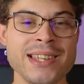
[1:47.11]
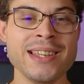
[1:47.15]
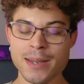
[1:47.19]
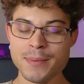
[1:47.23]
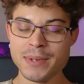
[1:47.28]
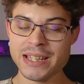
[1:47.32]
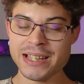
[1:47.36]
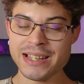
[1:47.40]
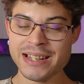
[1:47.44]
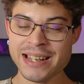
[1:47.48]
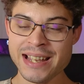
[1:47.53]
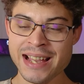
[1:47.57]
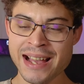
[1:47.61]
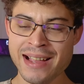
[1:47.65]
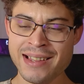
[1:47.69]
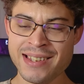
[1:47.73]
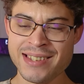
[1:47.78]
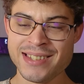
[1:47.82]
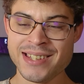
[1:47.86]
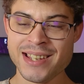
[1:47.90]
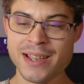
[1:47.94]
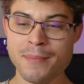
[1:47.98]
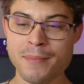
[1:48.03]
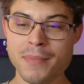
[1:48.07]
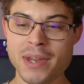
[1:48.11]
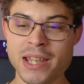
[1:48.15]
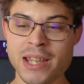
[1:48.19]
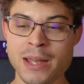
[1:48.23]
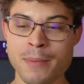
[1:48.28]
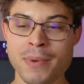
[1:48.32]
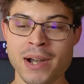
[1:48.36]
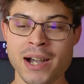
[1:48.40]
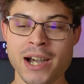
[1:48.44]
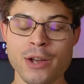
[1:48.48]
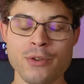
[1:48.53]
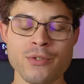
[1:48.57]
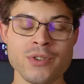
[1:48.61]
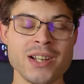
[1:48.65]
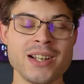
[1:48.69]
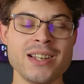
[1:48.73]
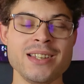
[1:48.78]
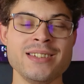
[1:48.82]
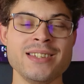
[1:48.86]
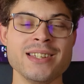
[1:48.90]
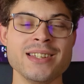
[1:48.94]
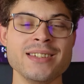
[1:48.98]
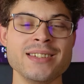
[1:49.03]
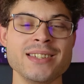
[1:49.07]
¿Qué me dirías si en vez de pagar una
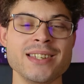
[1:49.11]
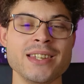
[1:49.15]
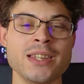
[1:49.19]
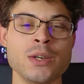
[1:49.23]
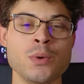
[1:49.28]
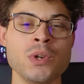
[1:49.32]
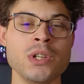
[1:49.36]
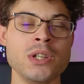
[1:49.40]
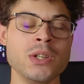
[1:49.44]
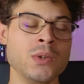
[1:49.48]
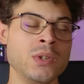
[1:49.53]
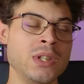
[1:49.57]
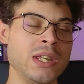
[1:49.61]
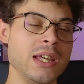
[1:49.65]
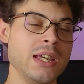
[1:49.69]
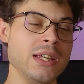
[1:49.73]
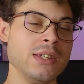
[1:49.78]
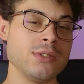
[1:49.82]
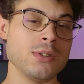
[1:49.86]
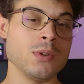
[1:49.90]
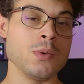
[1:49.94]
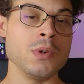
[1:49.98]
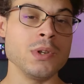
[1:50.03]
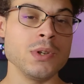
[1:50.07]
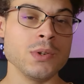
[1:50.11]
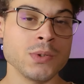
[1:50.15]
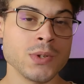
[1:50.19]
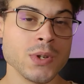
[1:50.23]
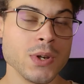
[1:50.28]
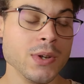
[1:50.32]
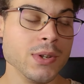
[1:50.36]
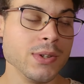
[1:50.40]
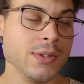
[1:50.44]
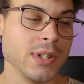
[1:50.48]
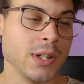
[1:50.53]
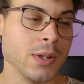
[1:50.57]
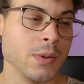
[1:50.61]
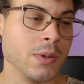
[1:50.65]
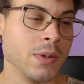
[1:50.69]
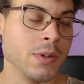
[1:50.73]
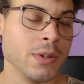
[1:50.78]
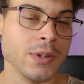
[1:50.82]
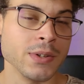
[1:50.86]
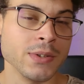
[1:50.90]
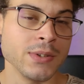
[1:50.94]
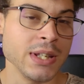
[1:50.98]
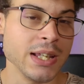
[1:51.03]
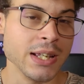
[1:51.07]
licencia de Windows 10 o Windows 11 a unos
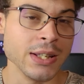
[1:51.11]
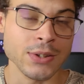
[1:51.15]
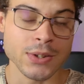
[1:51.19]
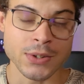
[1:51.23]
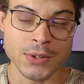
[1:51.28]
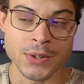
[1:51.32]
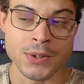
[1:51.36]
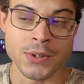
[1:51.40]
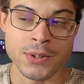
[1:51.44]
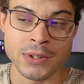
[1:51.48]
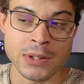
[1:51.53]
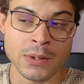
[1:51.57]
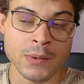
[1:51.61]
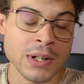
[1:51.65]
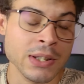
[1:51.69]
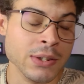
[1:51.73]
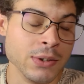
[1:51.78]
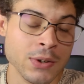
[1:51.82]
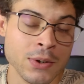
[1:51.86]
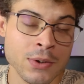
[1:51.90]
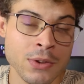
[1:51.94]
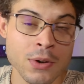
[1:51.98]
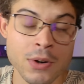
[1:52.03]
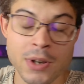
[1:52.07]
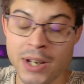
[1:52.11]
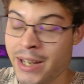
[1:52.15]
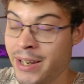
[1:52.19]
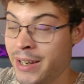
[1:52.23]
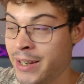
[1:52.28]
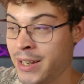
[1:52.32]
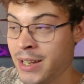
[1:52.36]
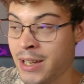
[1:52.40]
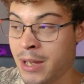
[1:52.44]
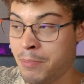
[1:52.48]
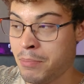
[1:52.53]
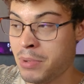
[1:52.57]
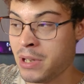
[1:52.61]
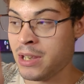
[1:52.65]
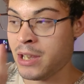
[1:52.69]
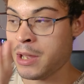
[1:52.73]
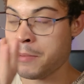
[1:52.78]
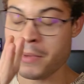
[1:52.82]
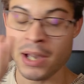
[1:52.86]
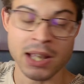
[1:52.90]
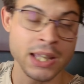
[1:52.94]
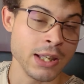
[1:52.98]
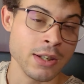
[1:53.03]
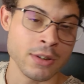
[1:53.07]
200 o no sé cuántos dólares que pide
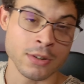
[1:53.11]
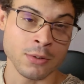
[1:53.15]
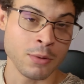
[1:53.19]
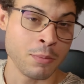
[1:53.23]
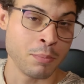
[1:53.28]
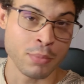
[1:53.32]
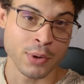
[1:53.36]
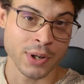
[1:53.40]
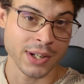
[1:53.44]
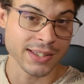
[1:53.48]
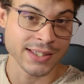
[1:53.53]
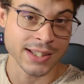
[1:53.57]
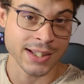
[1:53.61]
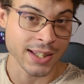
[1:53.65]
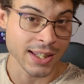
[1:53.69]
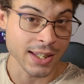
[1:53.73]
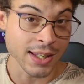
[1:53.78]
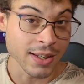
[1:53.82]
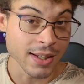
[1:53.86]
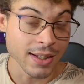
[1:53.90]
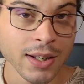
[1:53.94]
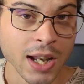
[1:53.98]
Microsoft por esa aquí,